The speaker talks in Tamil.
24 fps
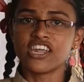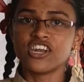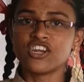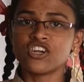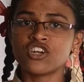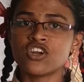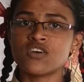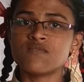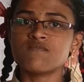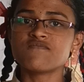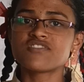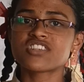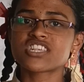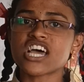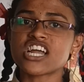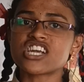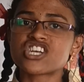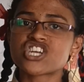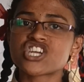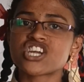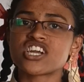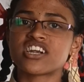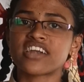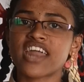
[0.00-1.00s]
இன்னும்
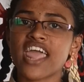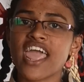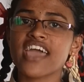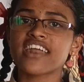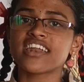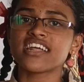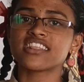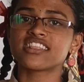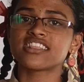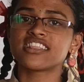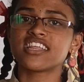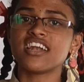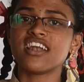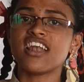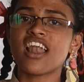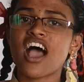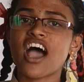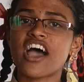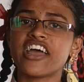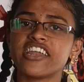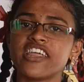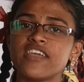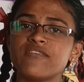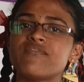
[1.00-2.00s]
சற்று நேரத்தில்
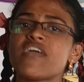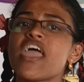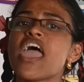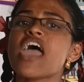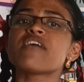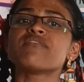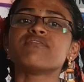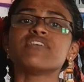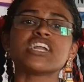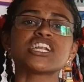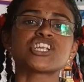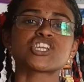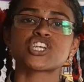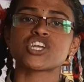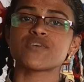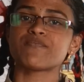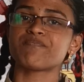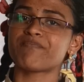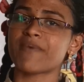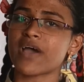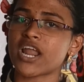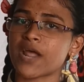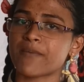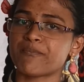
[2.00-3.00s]
அறிவே வெற்றி
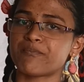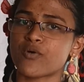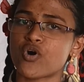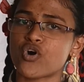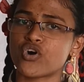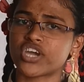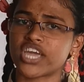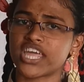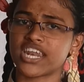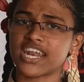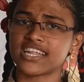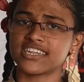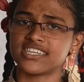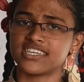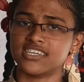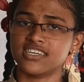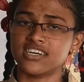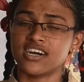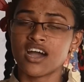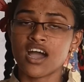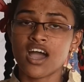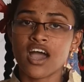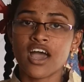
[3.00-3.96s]
பெற போகிறது